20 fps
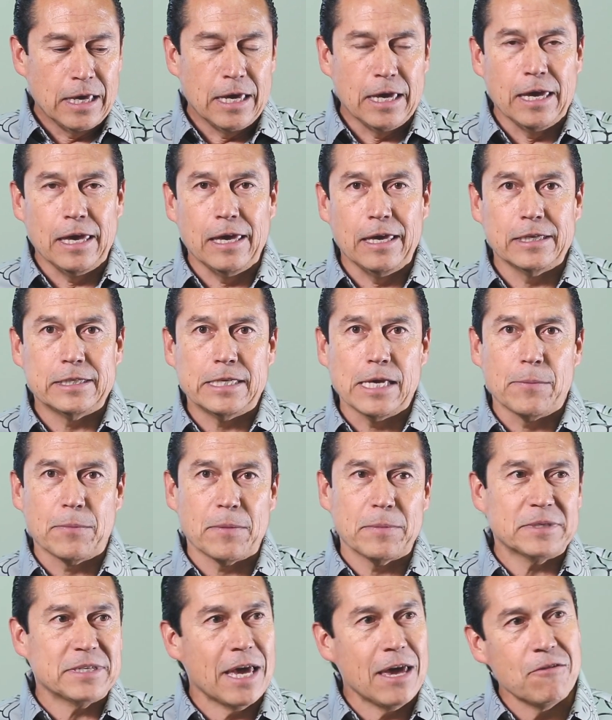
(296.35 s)
Y
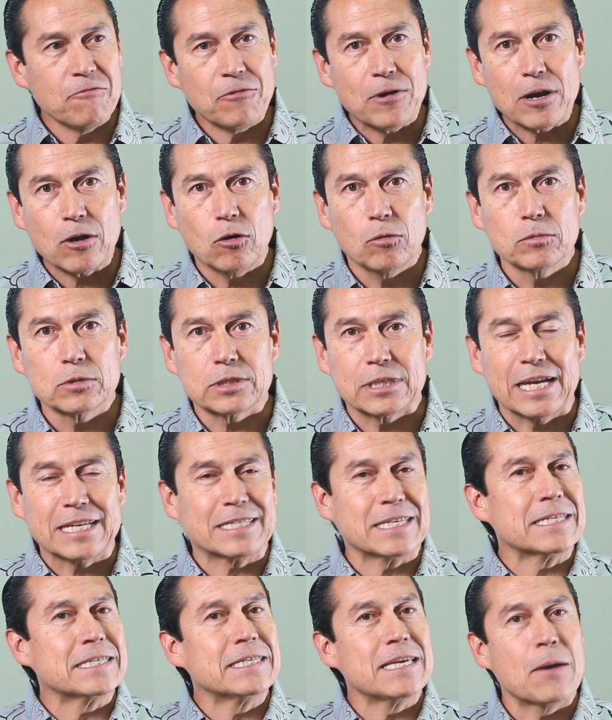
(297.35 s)
siempre me dice, hey Frank, ¿cómo
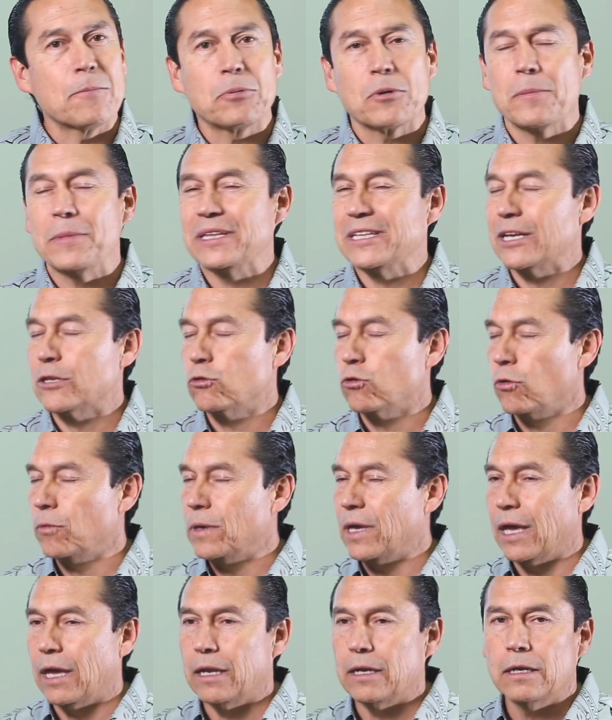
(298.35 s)
estás? Y siempre me trató
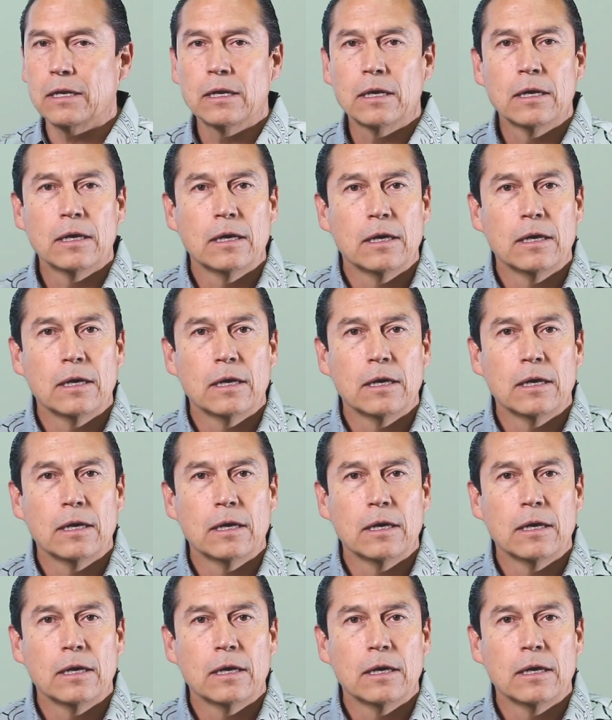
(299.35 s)
bien.